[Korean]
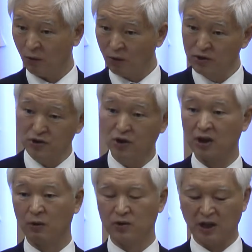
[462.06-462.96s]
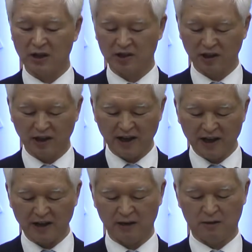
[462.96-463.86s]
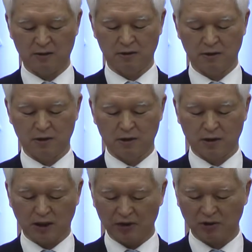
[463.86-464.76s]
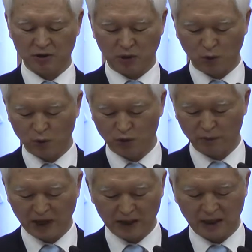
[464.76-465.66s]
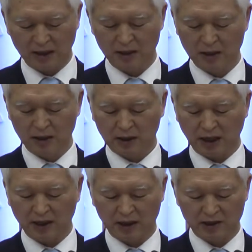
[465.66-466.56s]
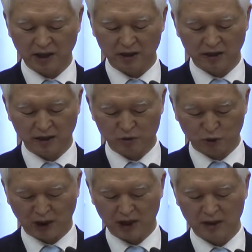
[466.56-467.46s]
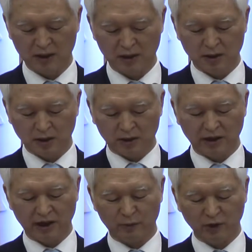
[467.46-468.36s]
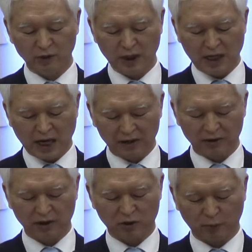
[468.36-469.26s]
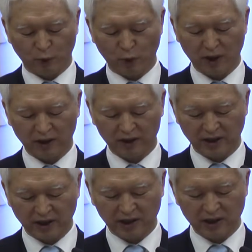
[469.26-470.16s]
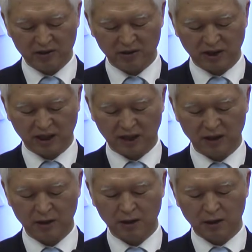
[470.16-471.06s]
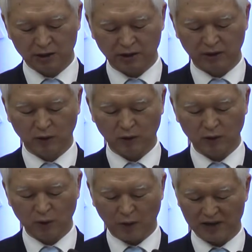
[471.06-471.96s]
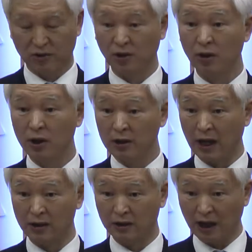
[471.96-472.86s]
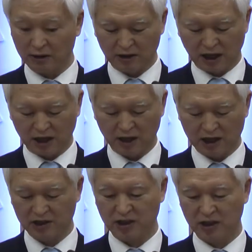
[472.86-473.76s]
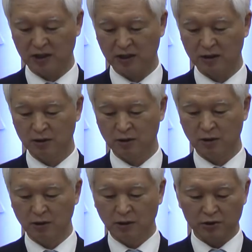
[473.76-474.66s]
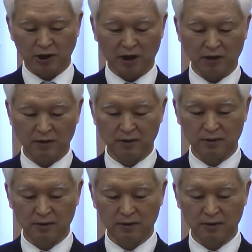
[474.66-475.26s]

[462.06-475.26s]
온전하고자 할진대 가서 소유를 팔아 가난한 자들에게 주라 그리하면 하늘에서 보화가 네 개 있으리라 그리고 와서 나를 따르라 하시니 자